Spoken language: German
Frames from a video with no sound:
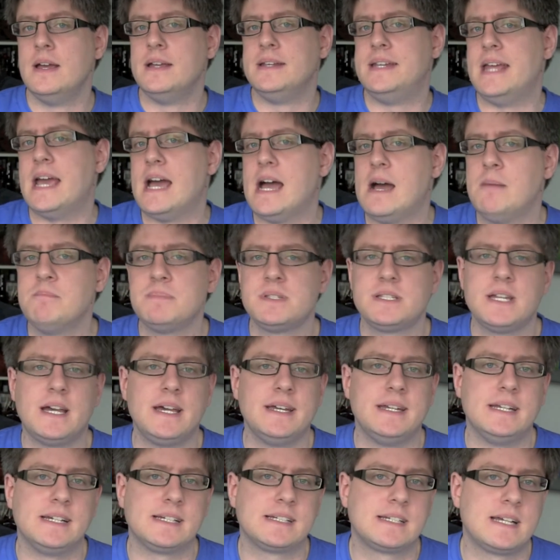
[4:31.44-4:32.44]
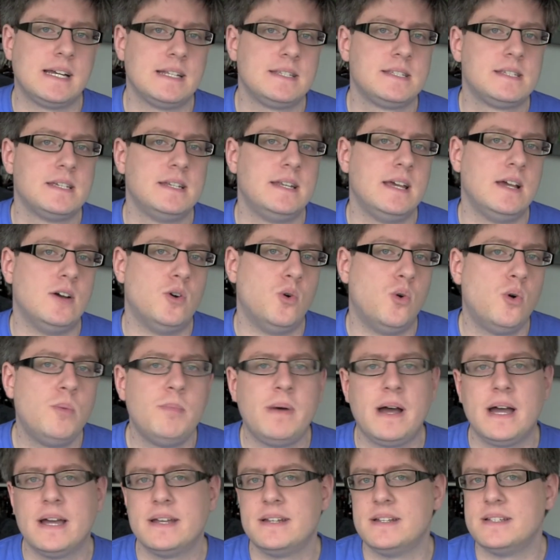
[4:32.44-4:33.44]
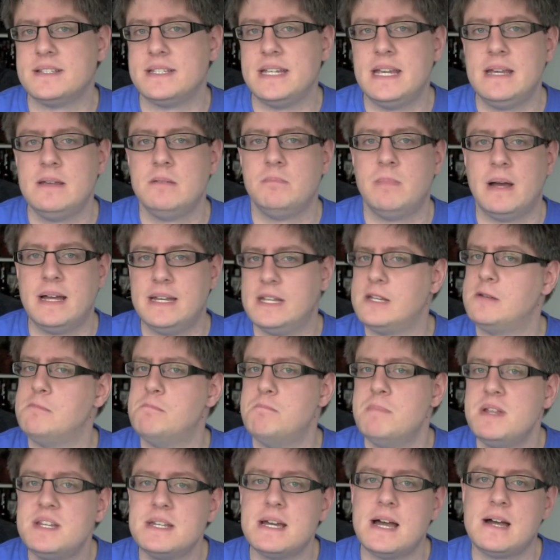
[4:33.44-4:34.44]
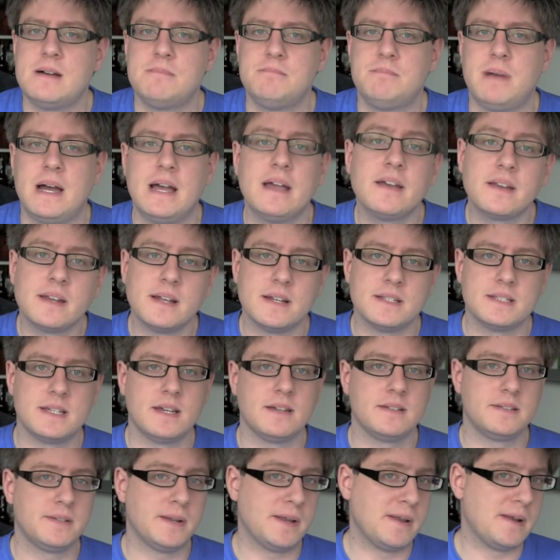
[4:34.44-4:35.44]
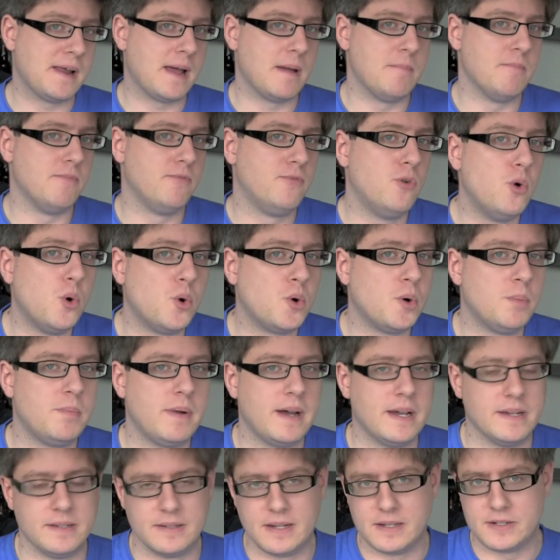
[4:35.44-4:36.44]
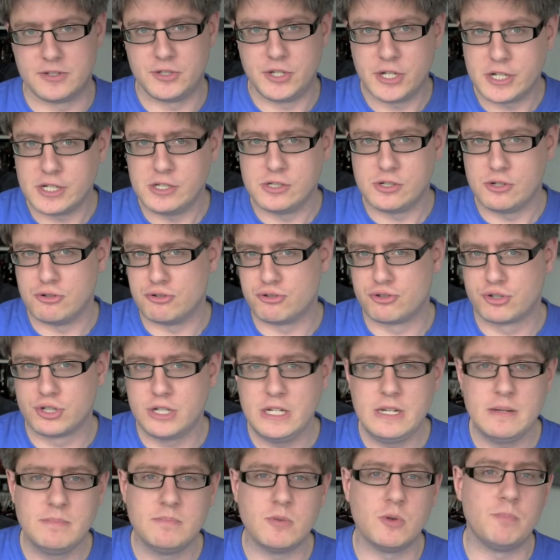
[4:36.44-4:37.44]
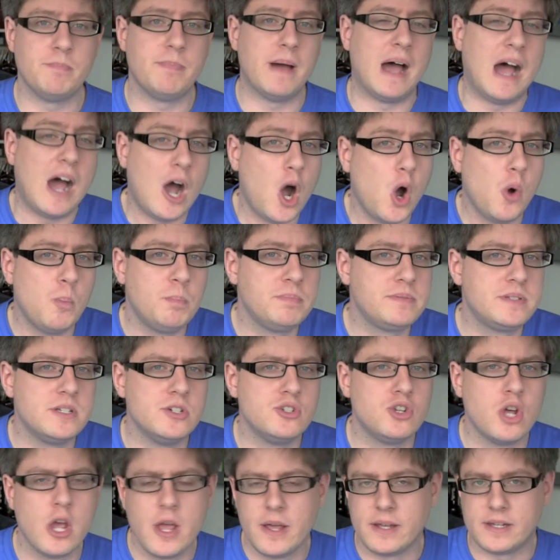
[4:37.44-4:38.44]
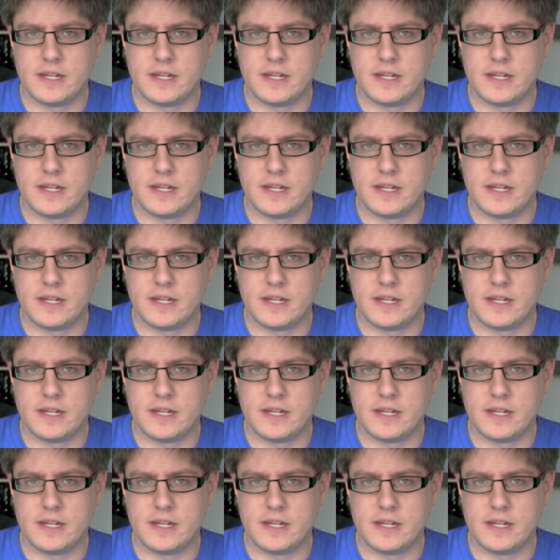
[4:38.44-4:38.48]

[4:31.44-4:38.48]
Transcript: Der Hamster einer Katze der Oma eines ehemaligen Mitarbeiters hat in einem Forum einen Artikel geschrieben und behauptet,